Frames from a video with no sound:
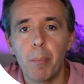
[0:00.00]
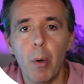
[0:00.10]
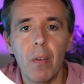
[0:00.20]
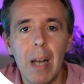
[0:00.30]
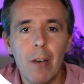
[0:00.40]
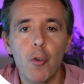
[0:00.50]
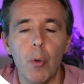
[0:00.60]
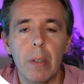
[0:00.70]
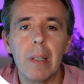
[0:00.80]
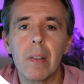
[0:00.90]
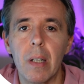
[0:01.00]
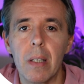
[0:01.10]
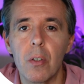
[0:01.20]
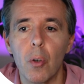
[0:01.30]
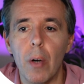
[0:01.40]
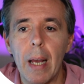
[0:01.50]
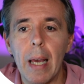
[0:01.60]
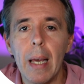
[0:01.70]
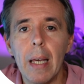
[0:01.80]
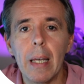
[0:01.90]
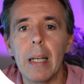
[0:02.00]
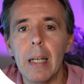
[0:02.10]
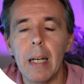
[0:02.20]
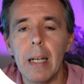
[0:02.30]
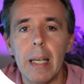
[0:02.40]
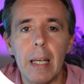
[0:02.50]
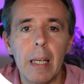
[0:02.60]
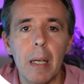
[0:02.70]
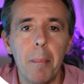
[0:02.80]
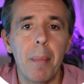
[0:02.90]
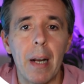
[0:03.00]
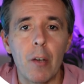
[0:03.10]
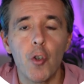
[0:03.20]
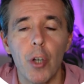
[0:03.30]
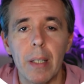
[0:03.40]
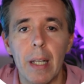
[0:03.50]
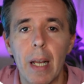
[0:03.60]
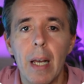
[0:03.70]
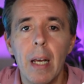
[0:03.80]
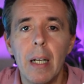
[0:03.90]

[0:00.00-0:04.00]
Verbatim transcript: Poi vi lascio in descrizione il link per accedere.